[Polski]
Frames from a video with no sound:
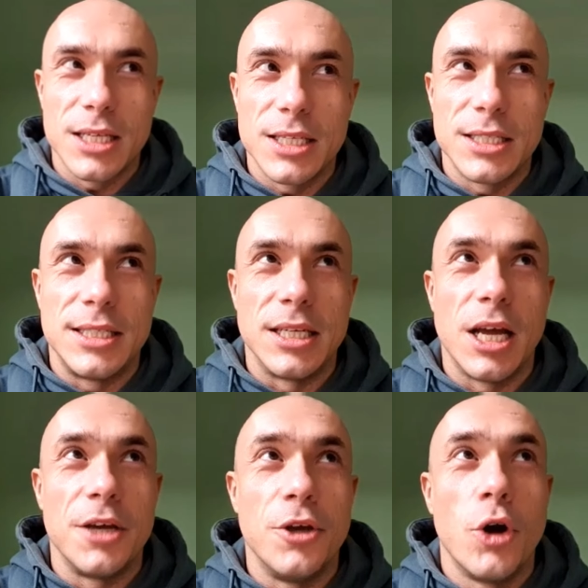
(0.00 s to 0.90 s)

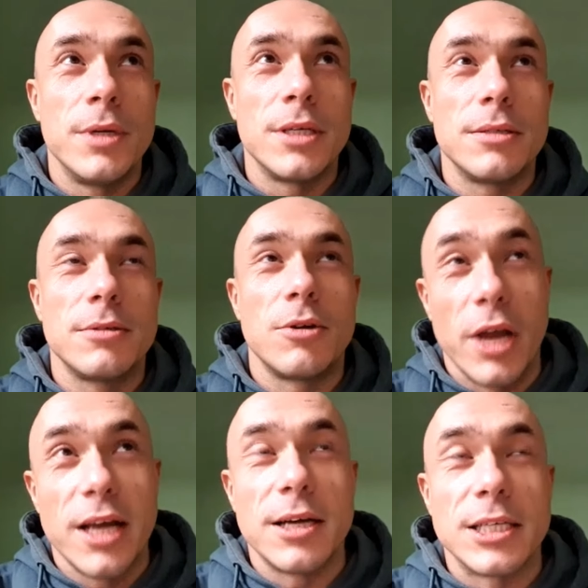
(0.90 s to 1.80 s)
znajomy
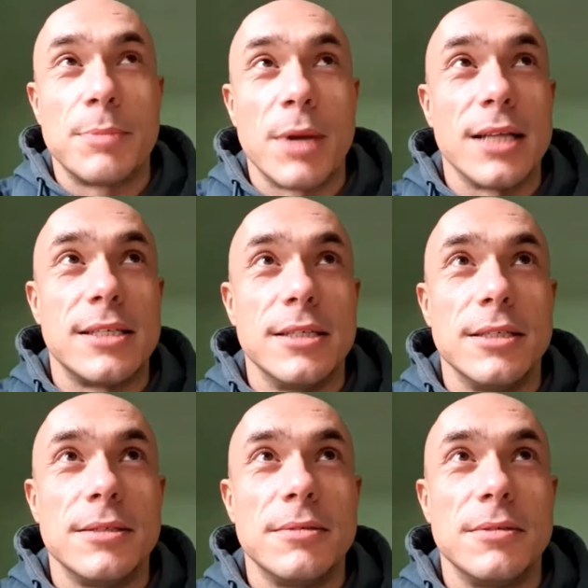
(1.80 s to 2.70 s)
kolega z
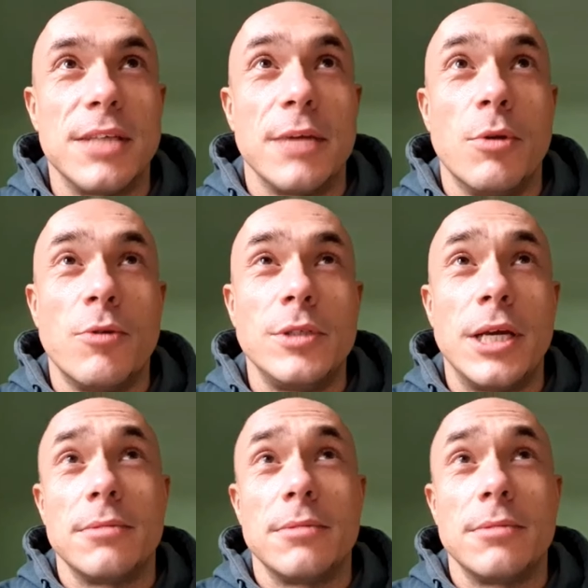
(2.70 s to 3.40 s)
pracy zajmował,